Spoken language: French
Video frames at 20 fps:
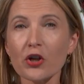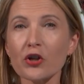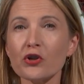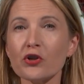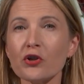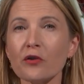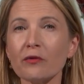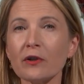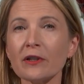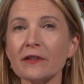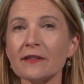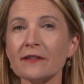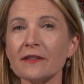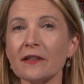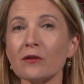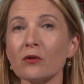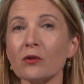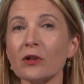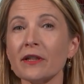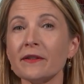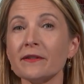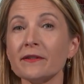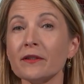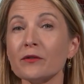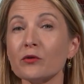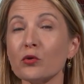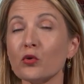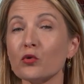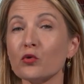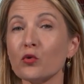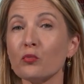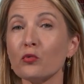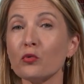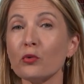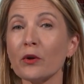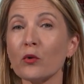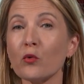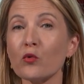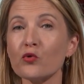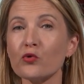Je vous le disais dans les titres,
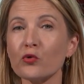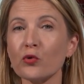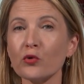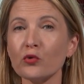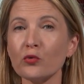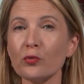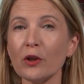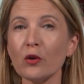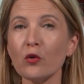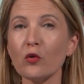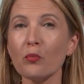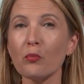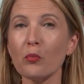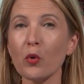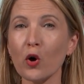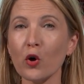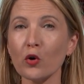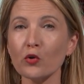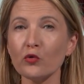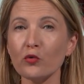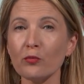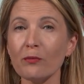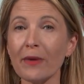depuis aujourd'hui, le port du